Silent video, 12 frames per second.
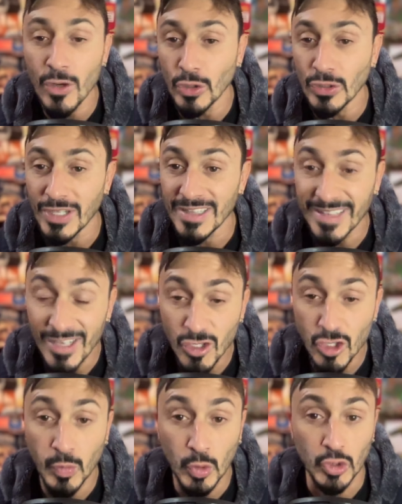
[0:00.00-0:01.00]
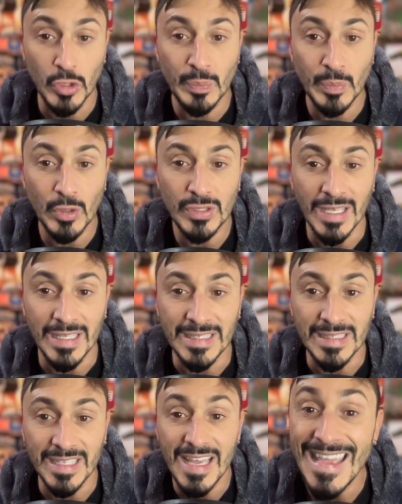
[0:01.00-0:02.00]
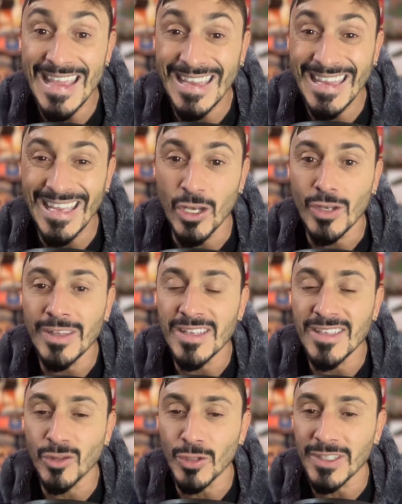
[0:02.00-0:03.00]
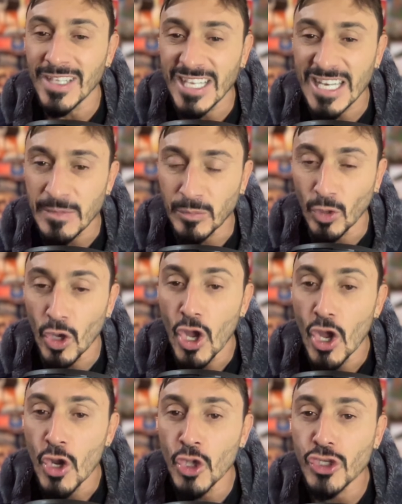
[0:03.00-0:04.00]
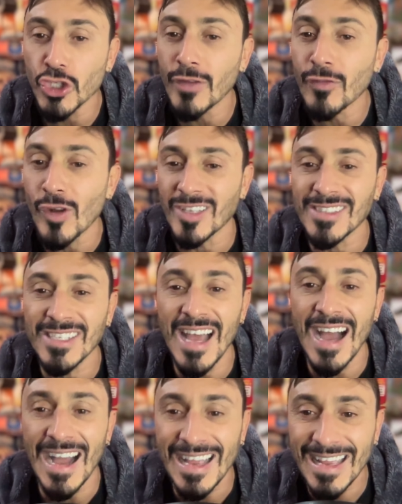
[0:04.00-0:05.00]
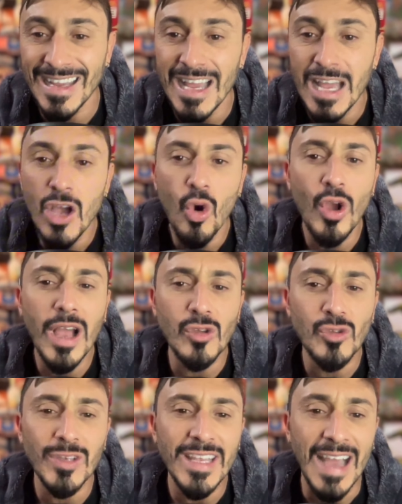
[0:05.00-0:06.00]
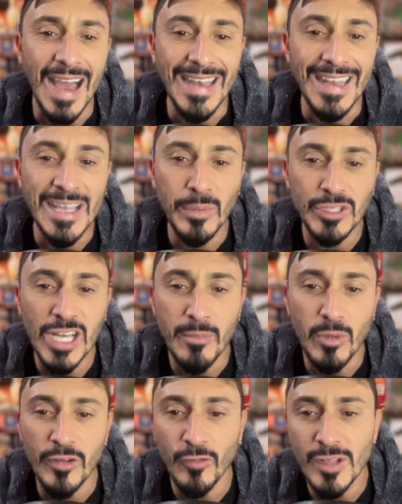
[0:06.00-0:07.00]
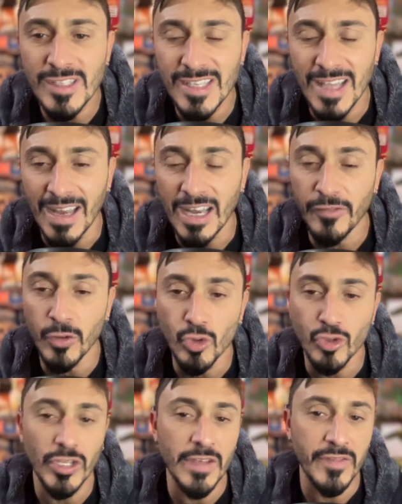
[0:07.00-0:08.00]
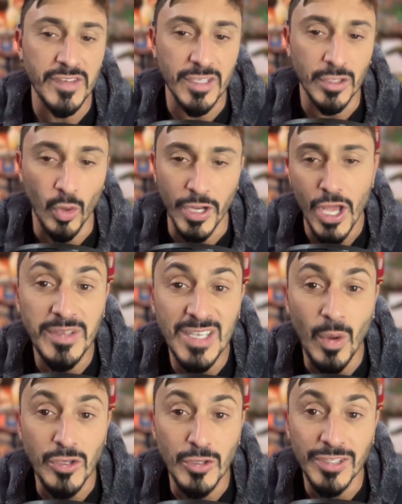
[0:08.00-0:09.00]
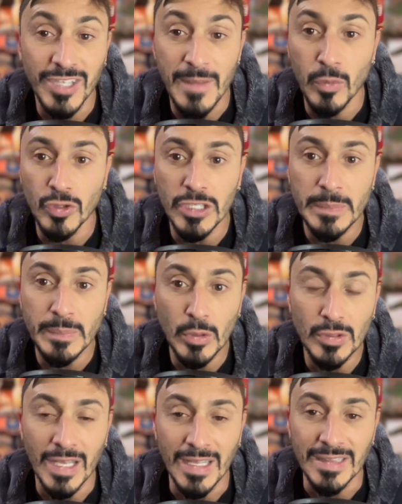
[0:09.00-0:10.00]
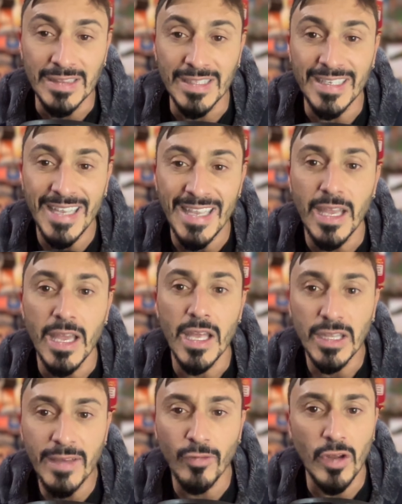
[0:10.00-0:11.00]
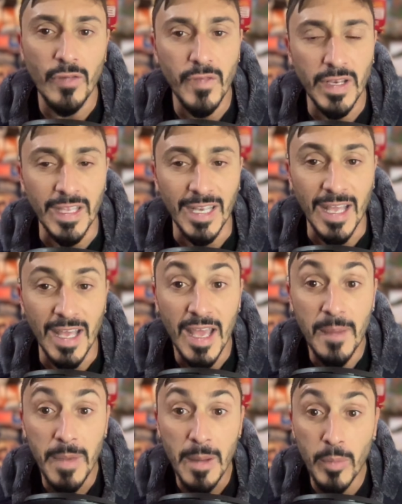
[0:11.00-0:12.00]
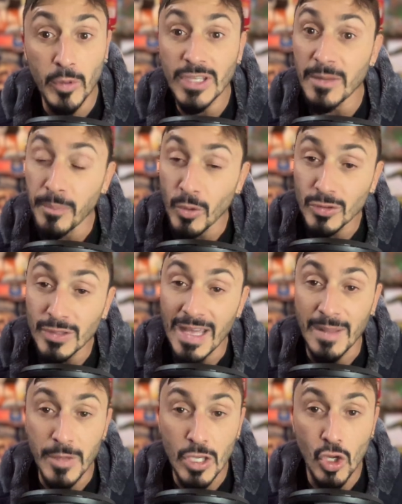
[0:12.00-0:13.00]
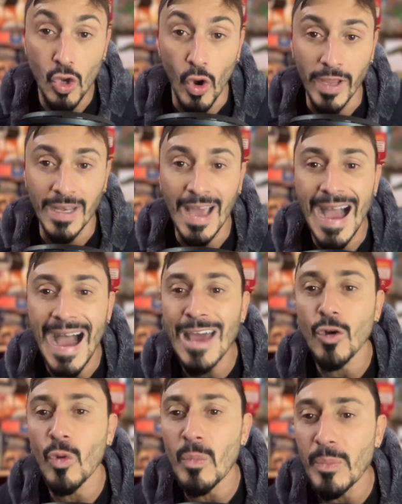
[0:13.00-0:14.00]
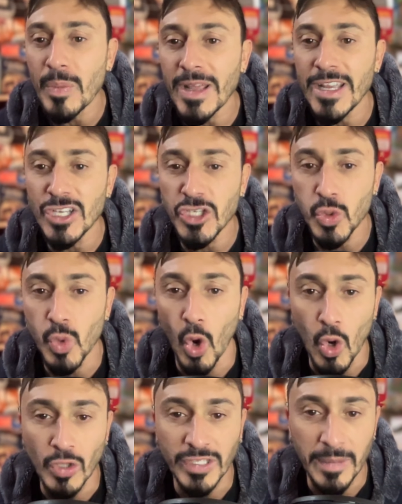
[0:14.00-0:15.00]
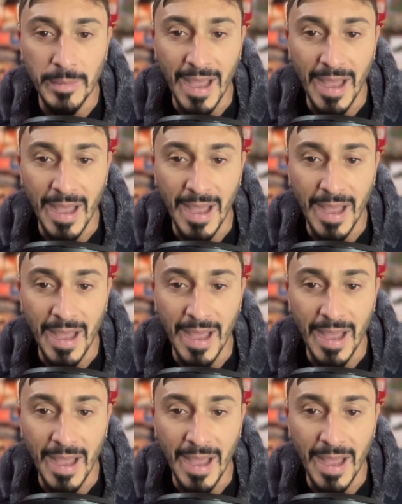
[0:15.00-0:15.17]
inoltre il terzo punto importante è che nel settore delle cripto non ci devono essere hack o cause legali che potrebbero influenzare la fiducia degli investitori. Questi qua sono i tre punti importanti che devono avvenire per poter portare Bitcoin a rompere il suo all time